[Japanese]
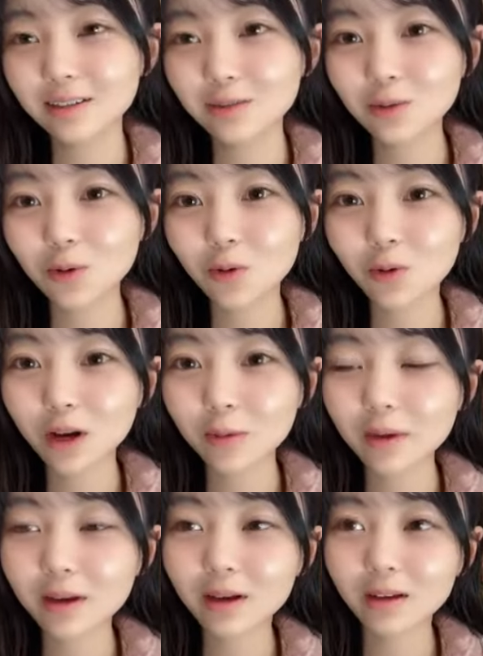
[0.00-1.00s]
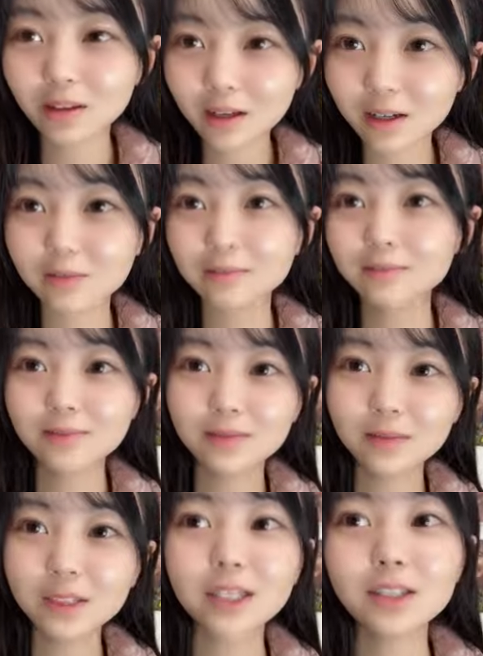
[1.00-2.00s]
福岡弁かな
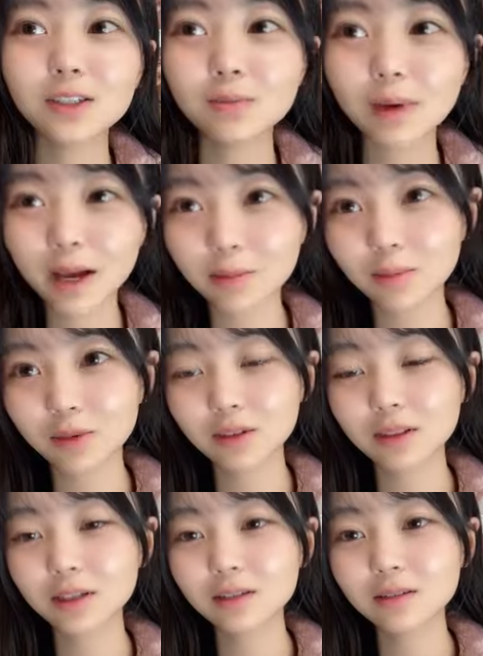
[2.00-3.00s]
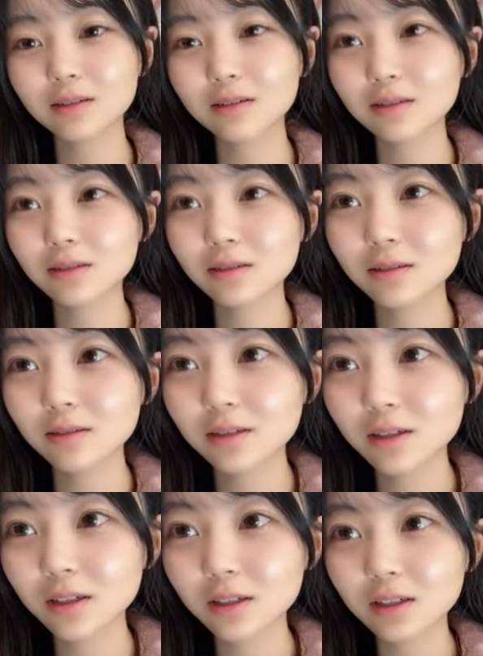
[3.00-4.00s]
さつまいもって
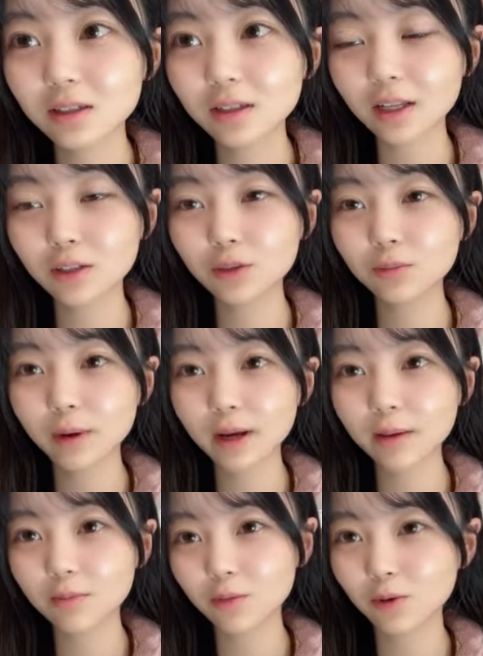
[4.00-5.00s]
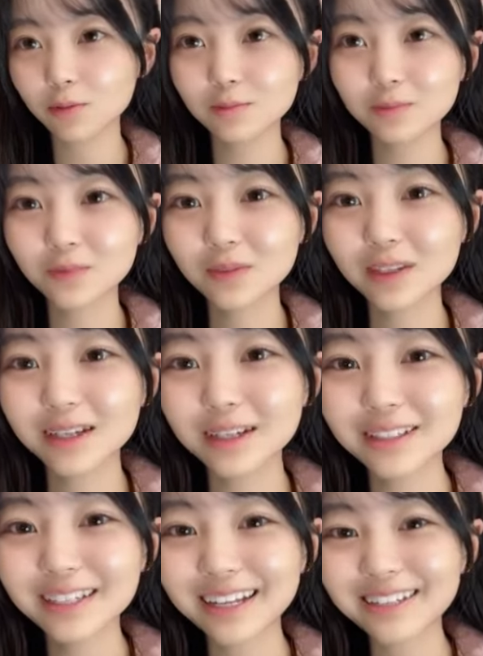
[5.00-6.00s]
さつまいも
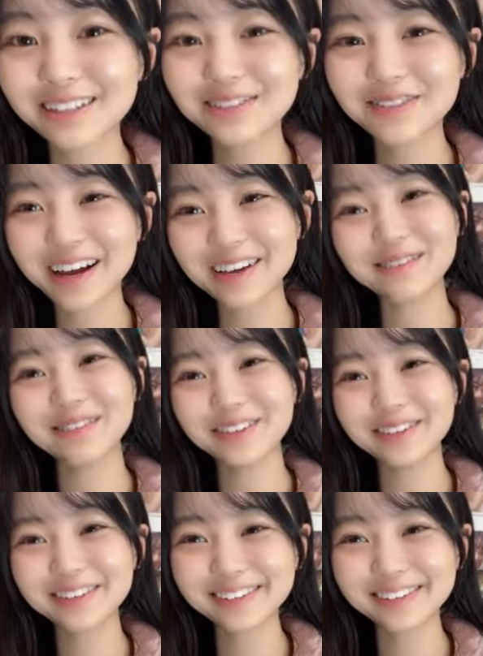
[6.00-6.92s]
さつまいも